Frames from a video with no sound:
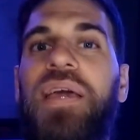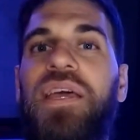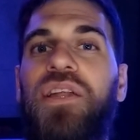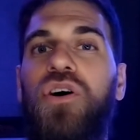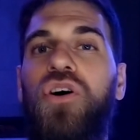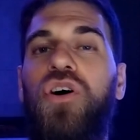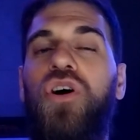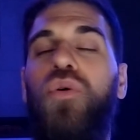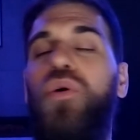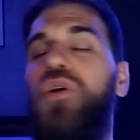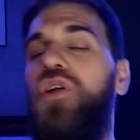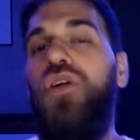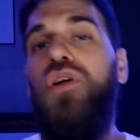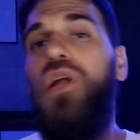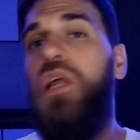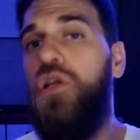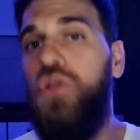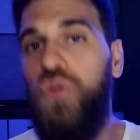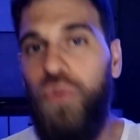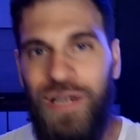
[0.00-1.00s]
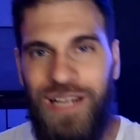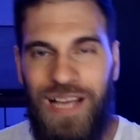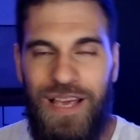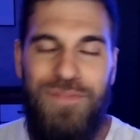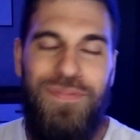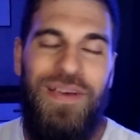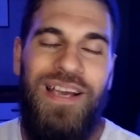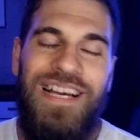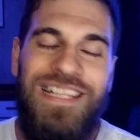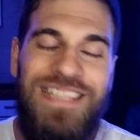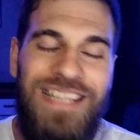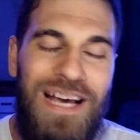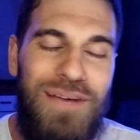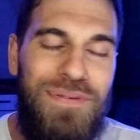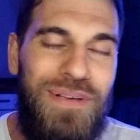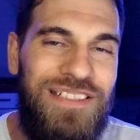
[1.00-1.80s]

Pero bueno, era una youtuber que a mí me encantaba,